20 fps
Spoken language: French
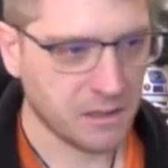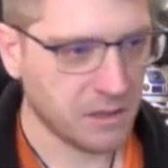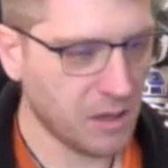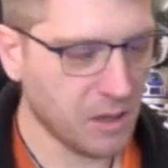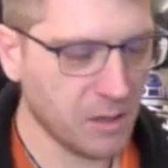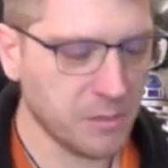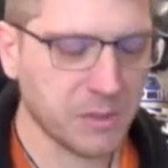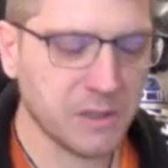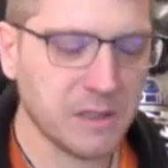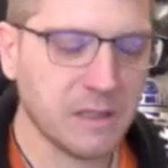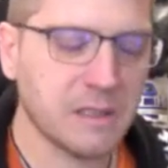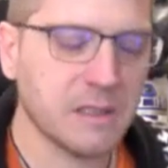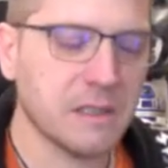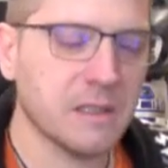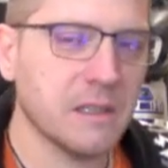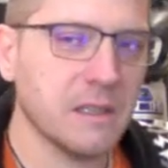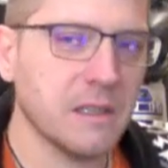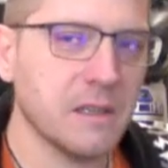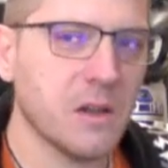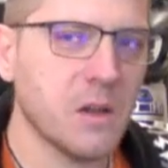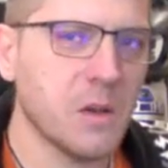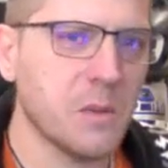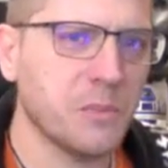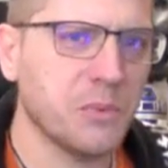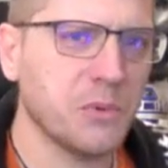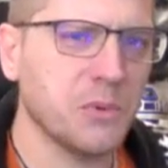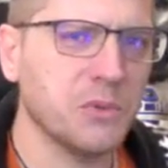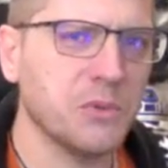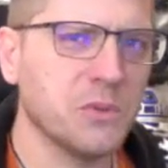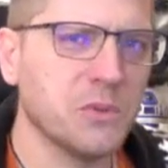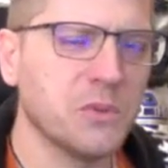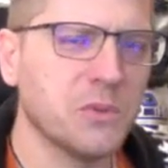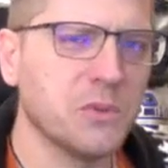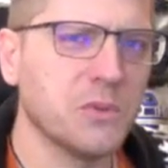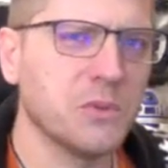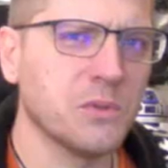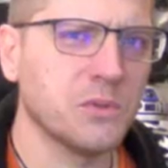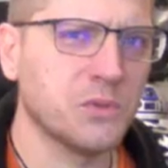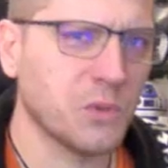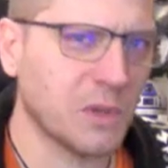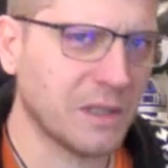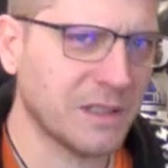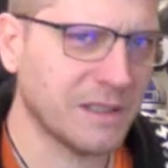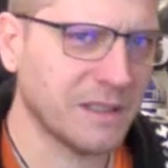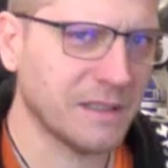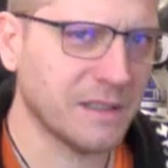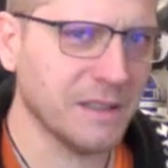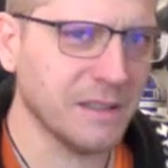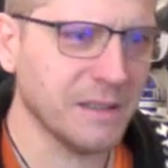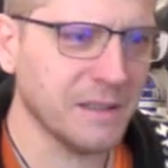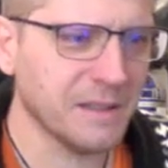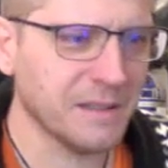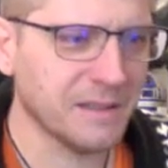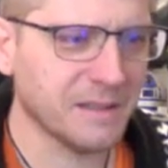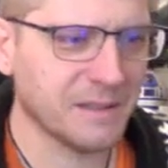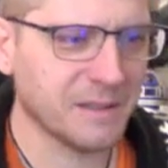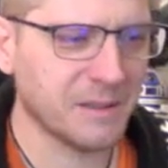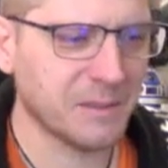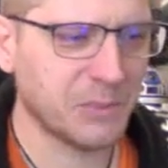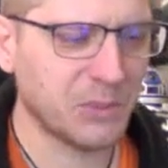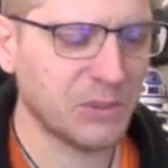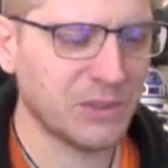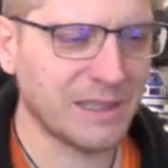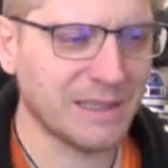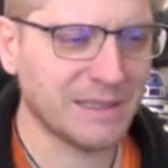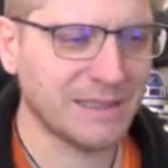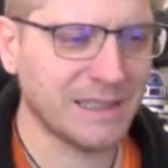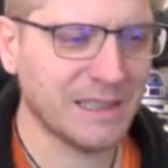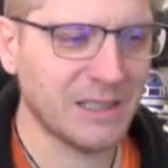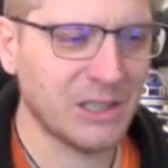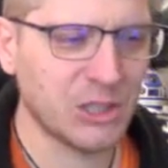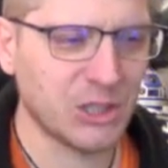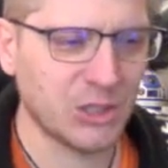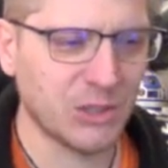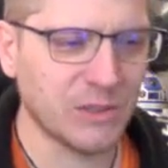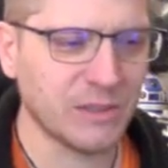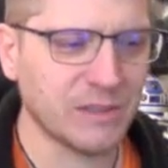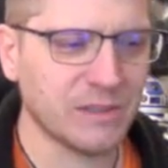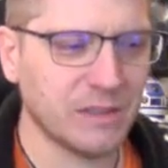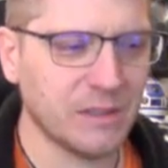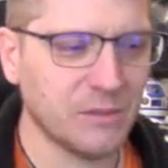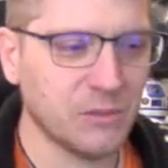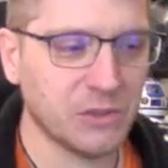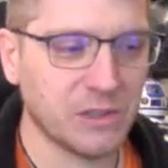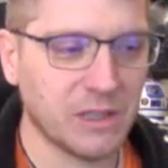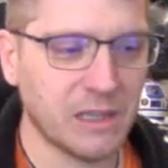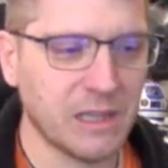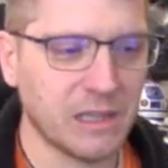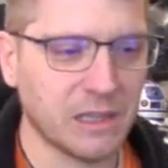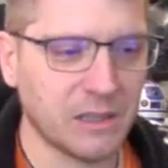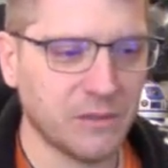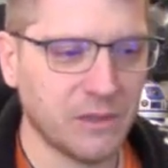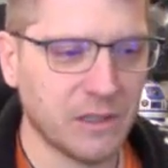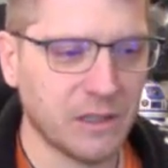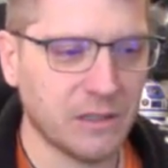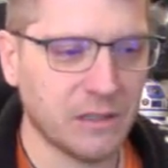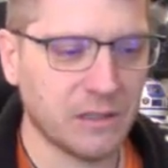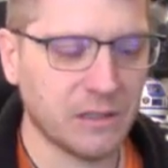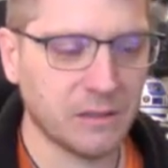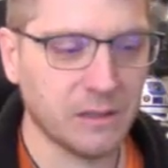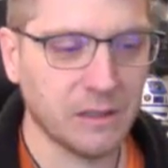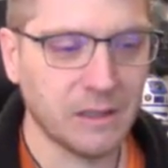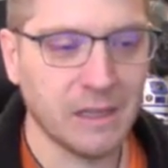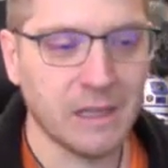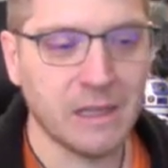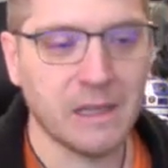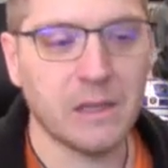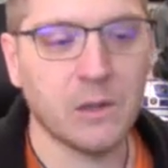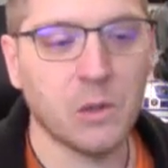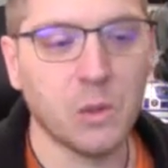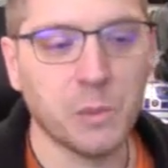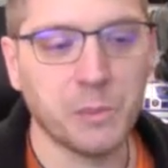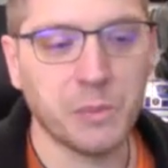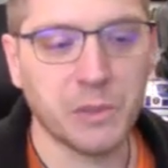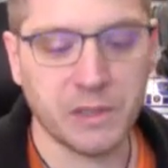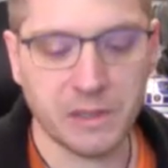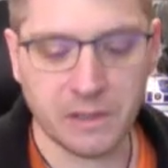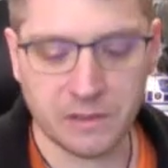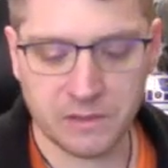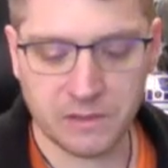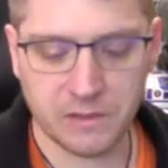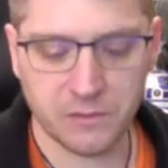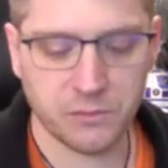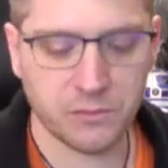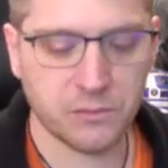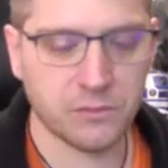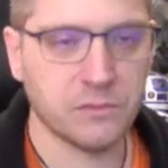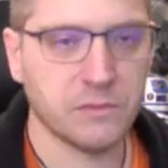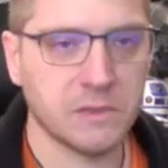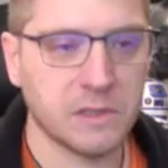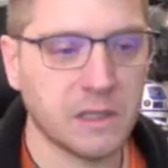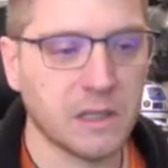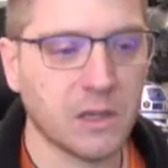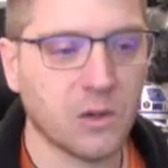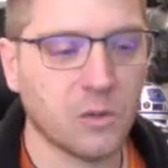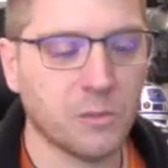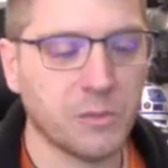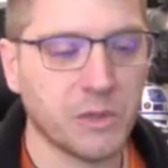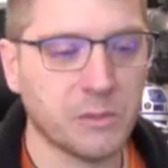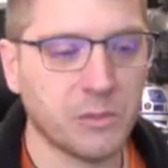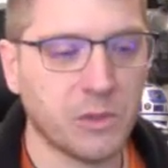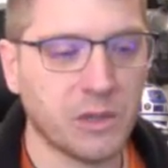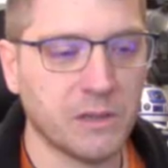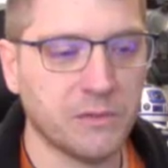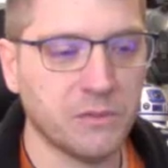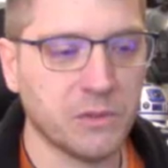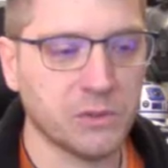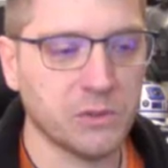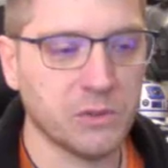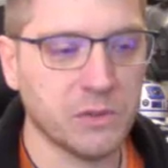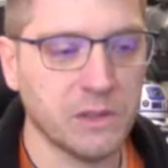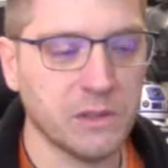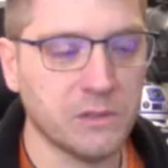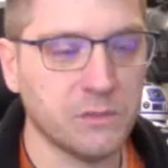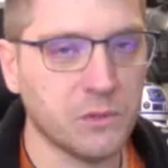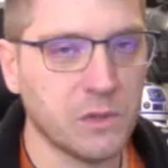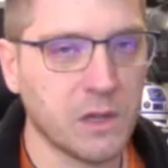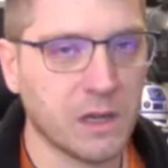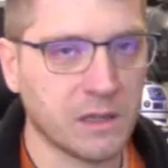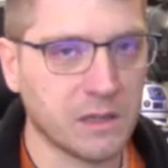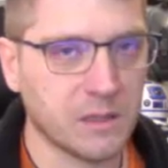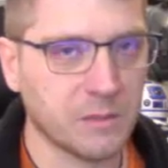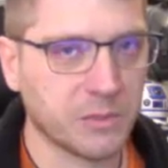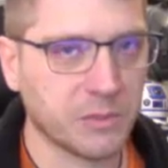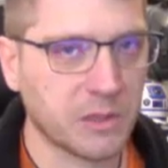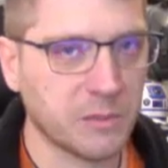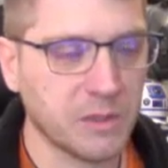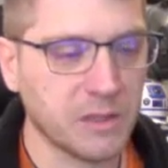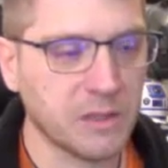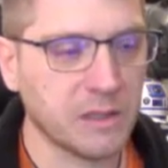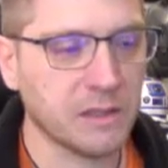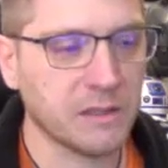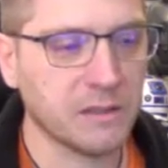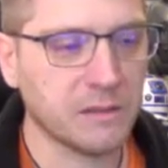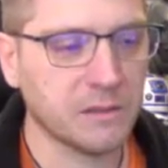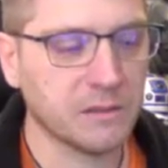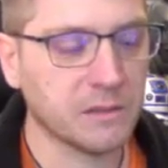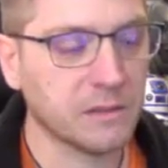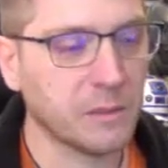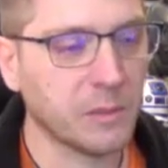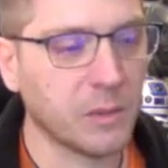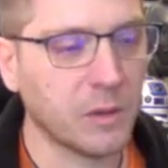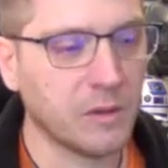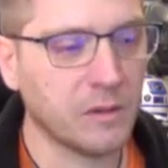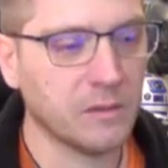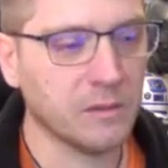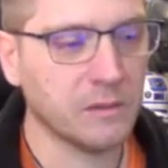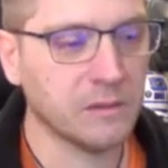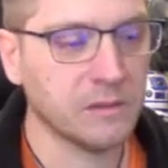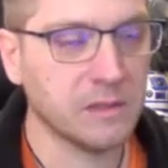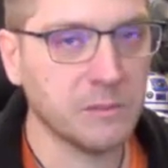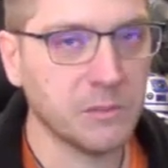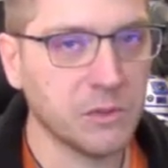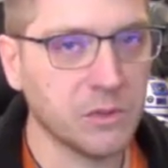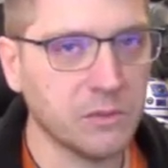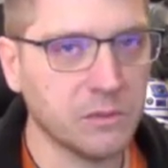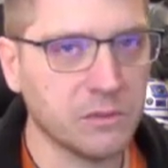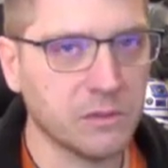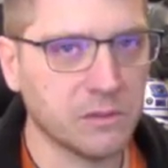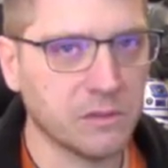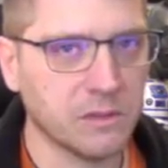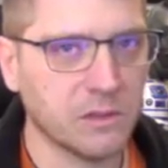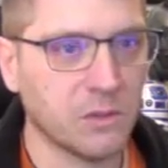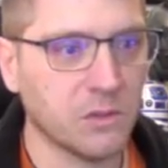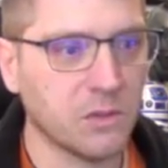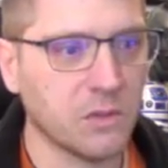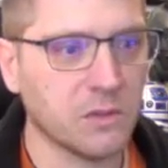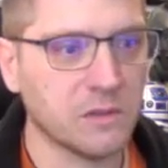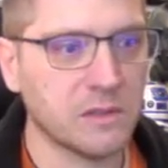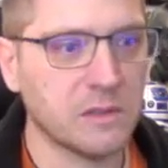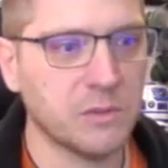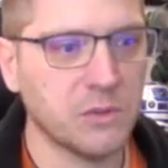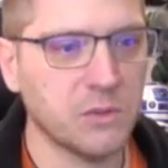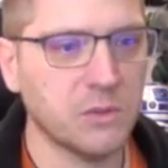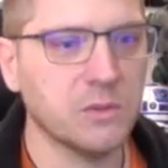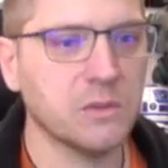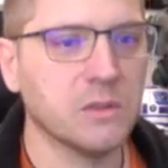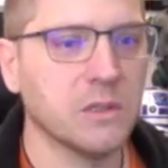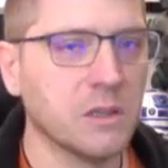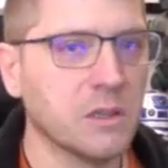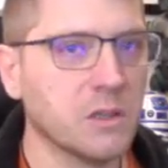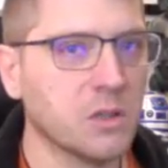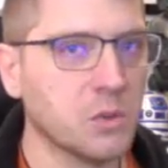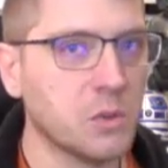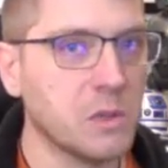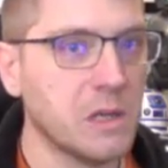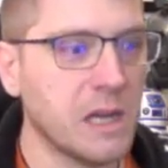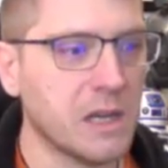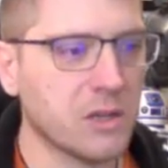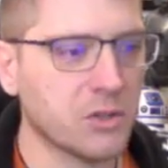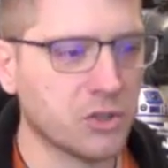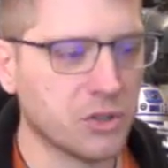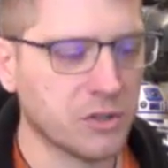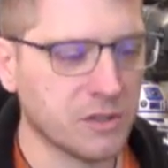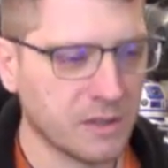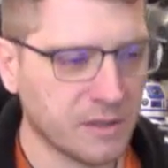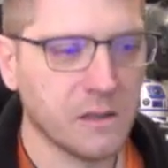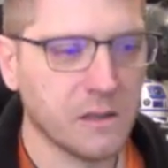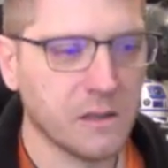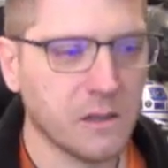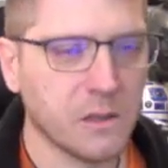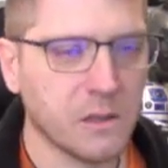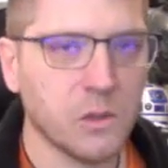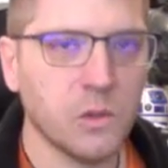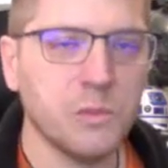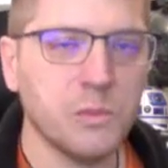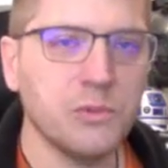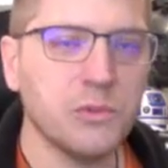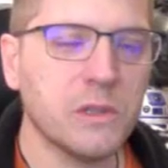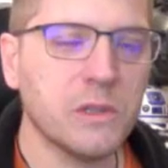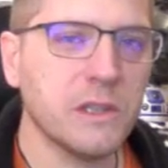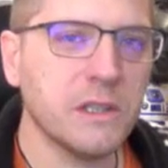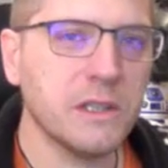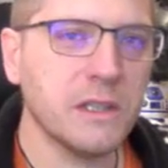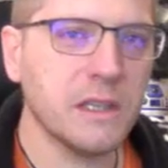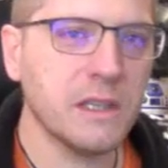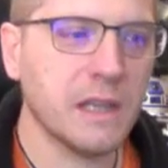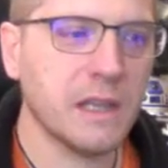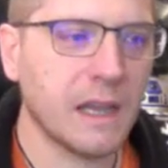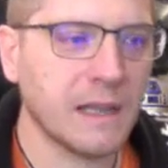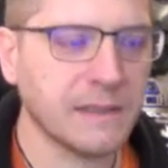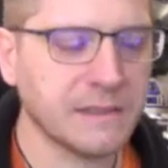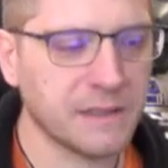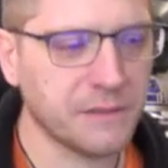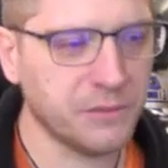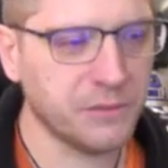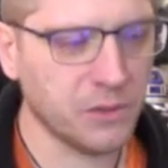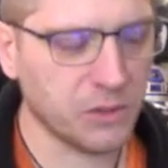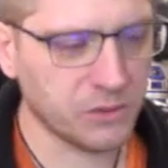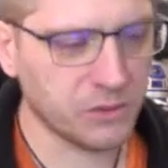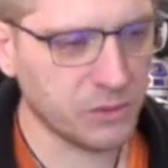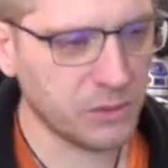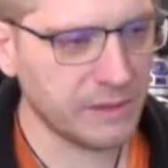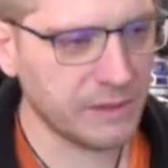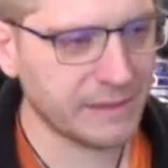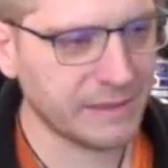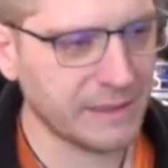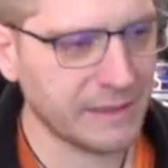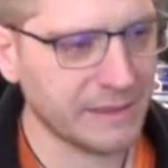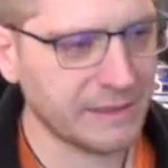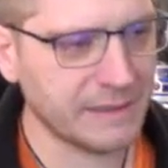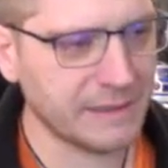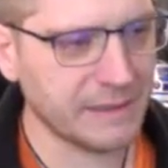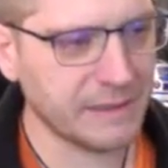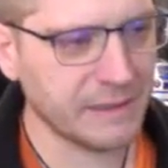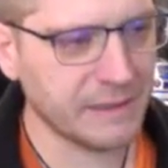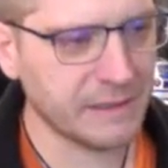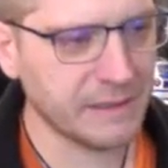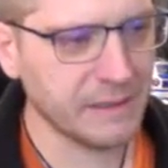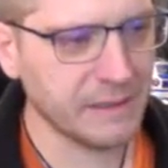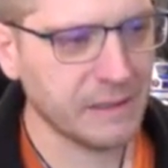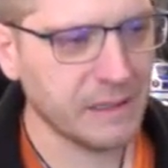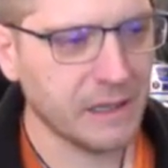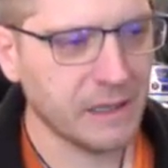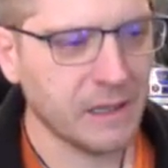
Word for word: Un briquet, un peu de doigté, un peu d'intelligence, et vous allez arriver. Euh, et au pire, si vous niquez complètement la fleur de lys, vous la réimprimez, hein, ça prend 10 euh, minutes, et encore 10 minutes, je suis large. Le bouclier a sa fleur de lys intégrée.